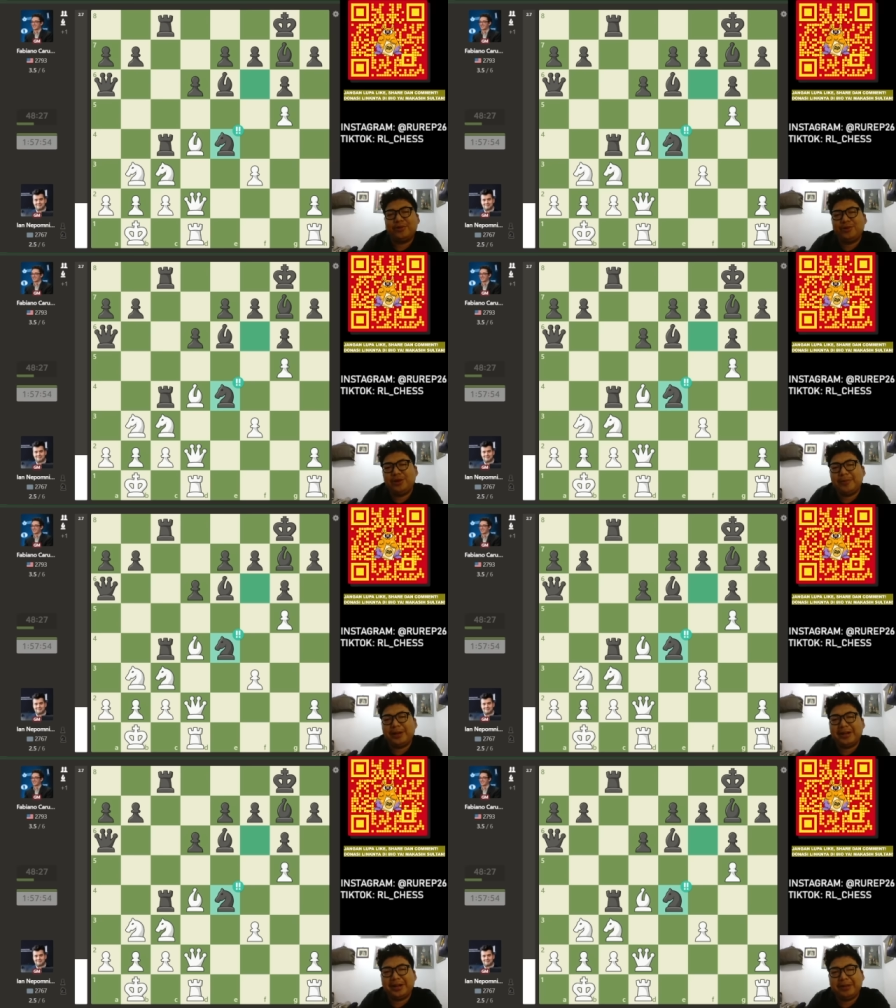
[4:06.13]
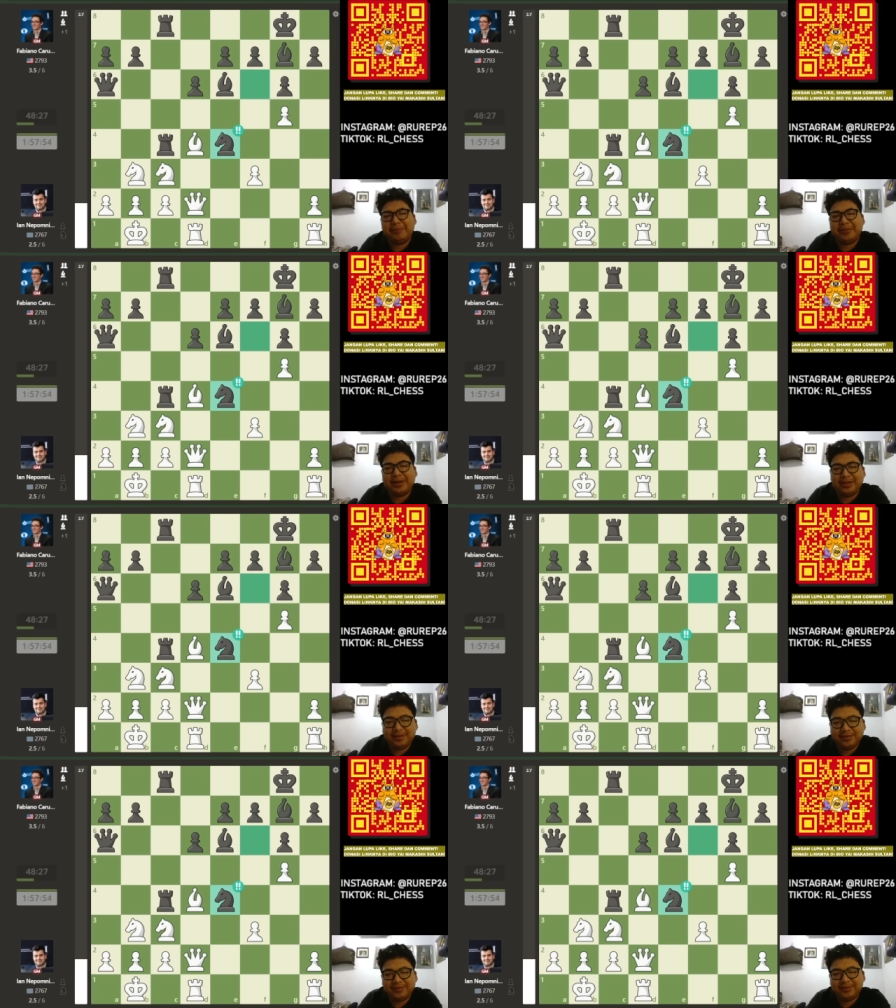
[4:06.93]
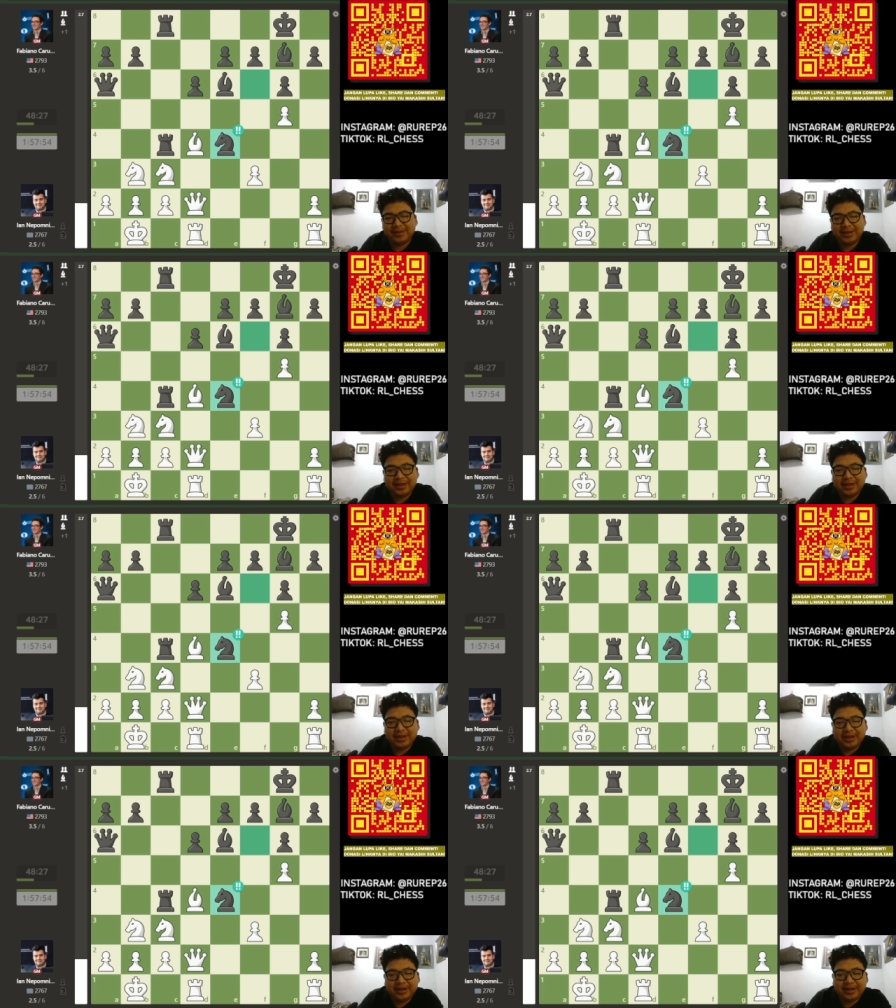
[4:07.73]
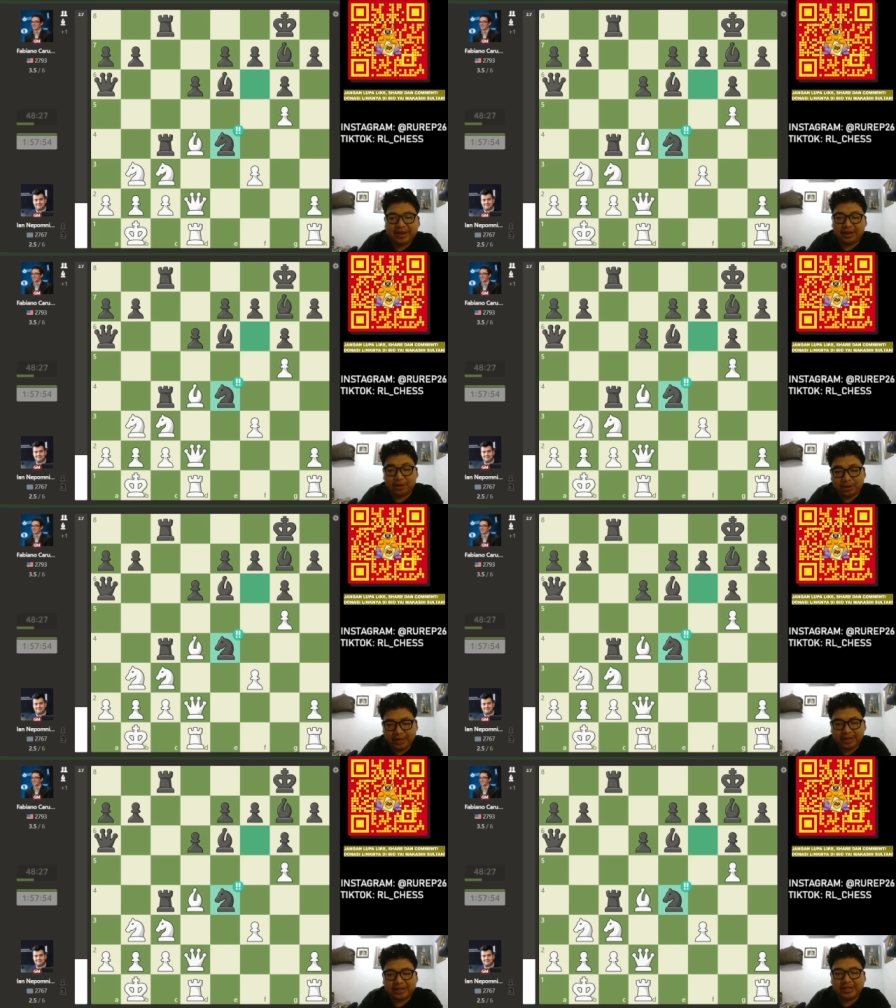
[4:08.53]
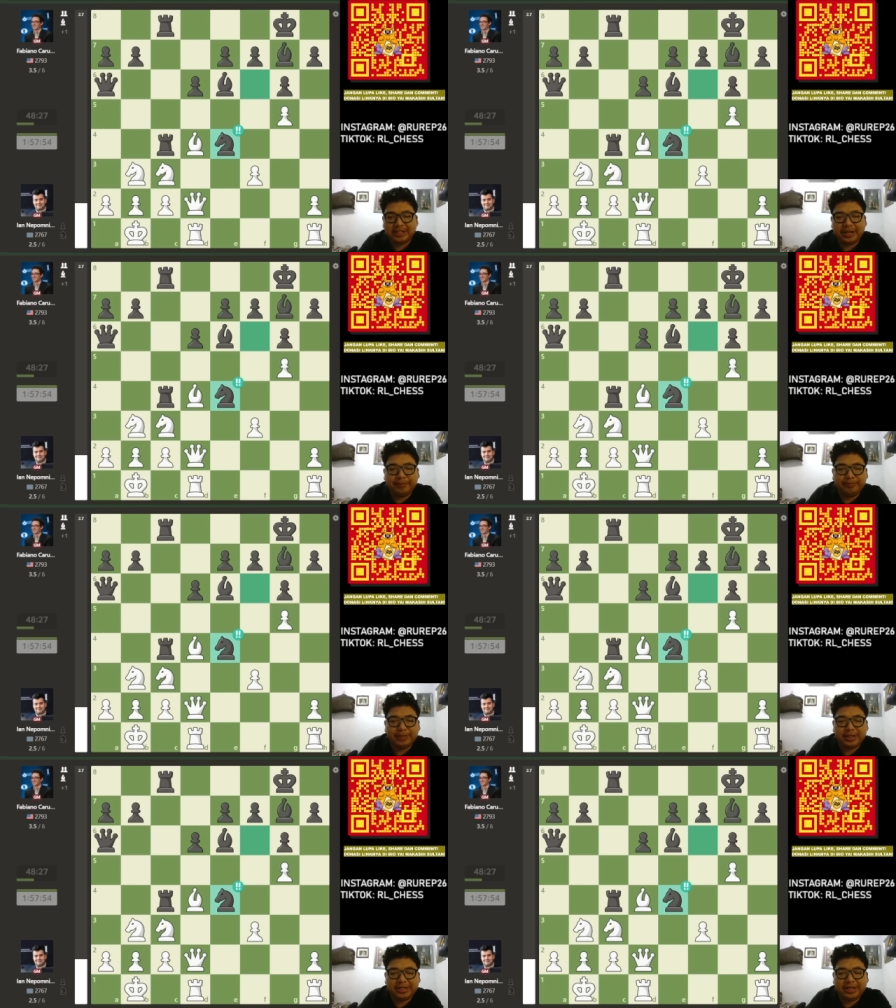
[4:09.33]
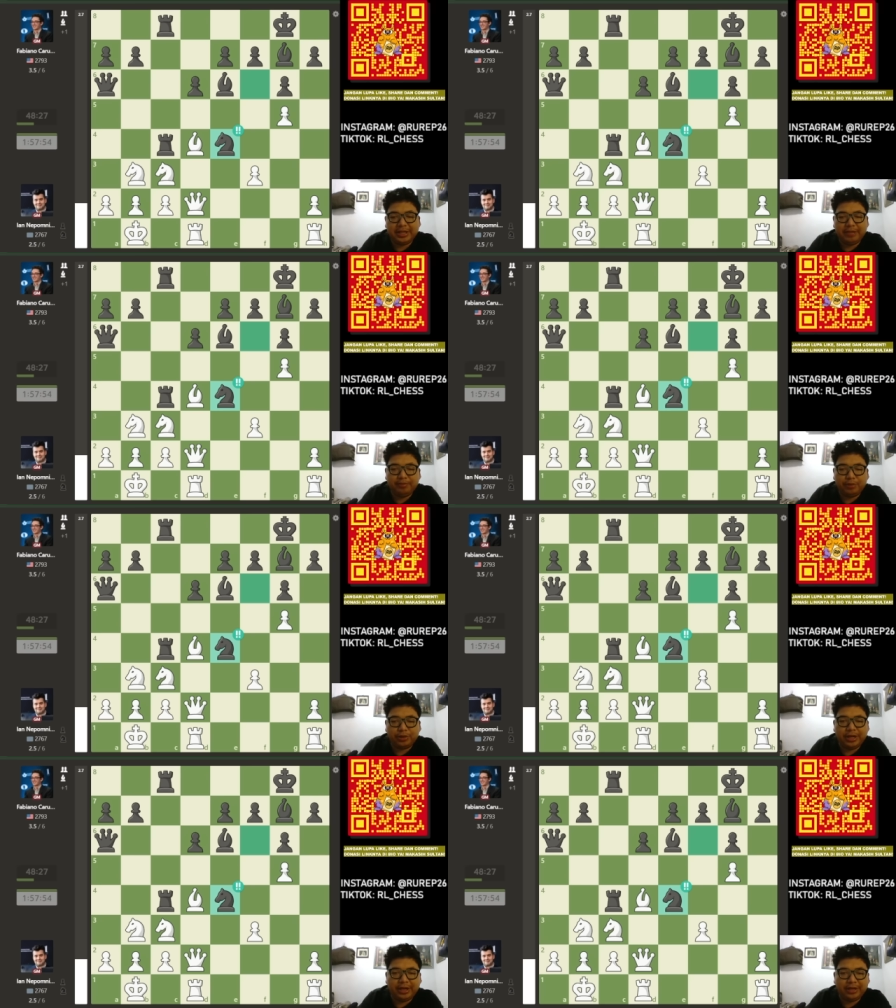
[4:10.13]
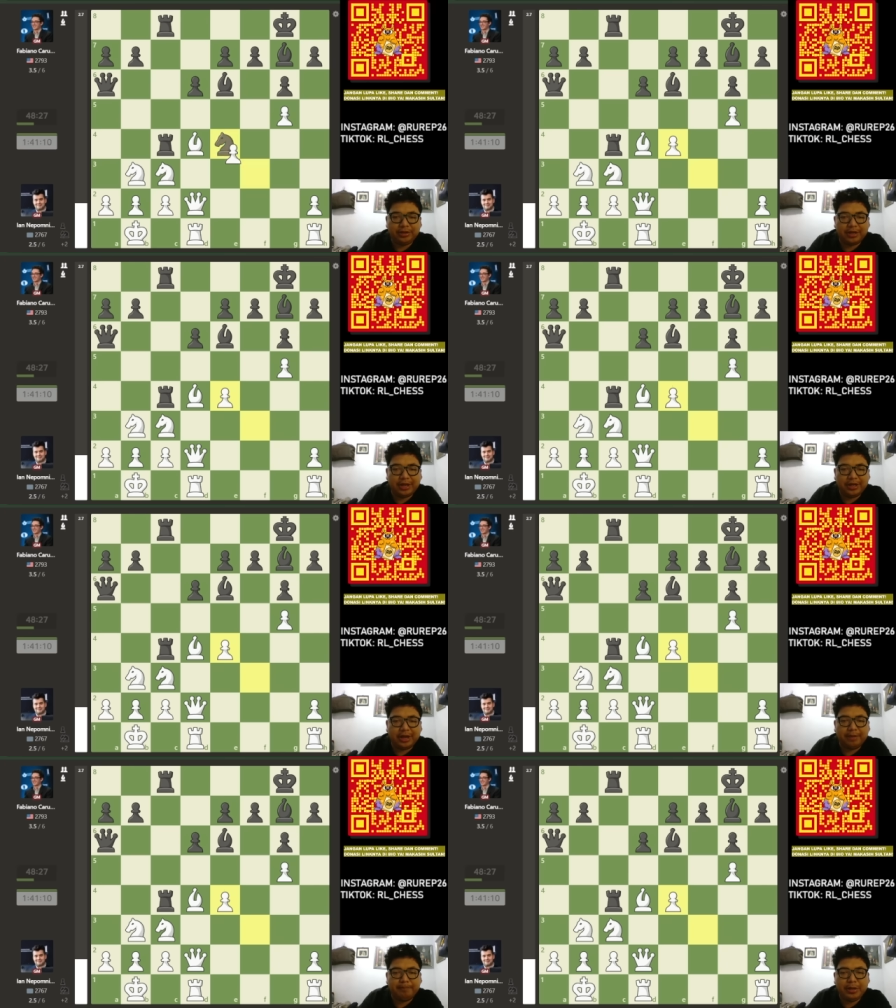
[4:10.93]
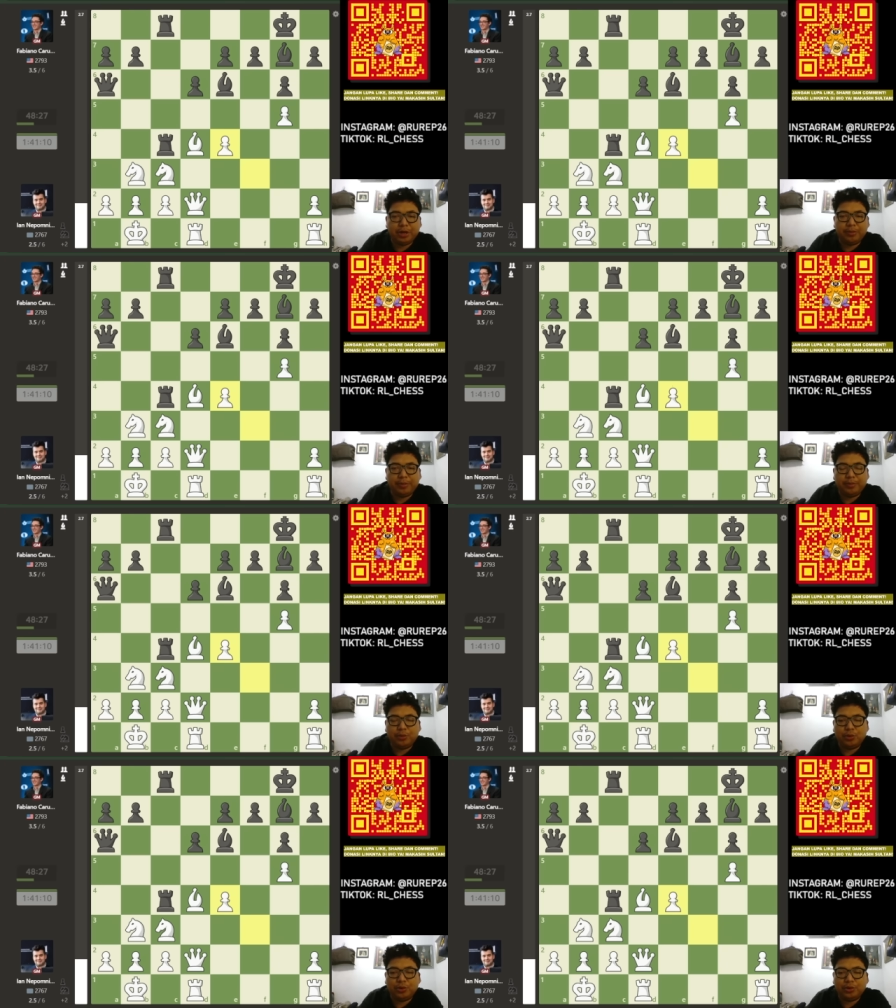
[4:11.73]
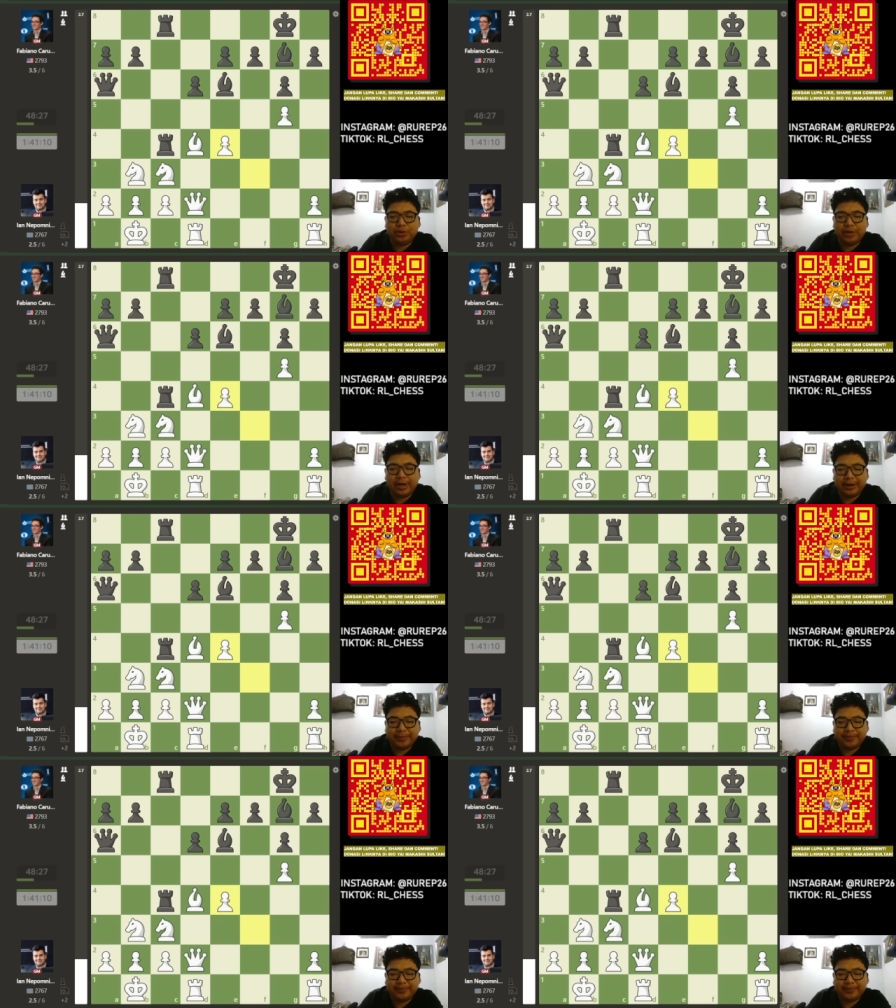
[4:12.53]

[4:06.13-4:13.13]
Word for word: kuda makan empat. Ya kalau kalian tajam, di sini putih lanjutkan dengan pion memukul kuda.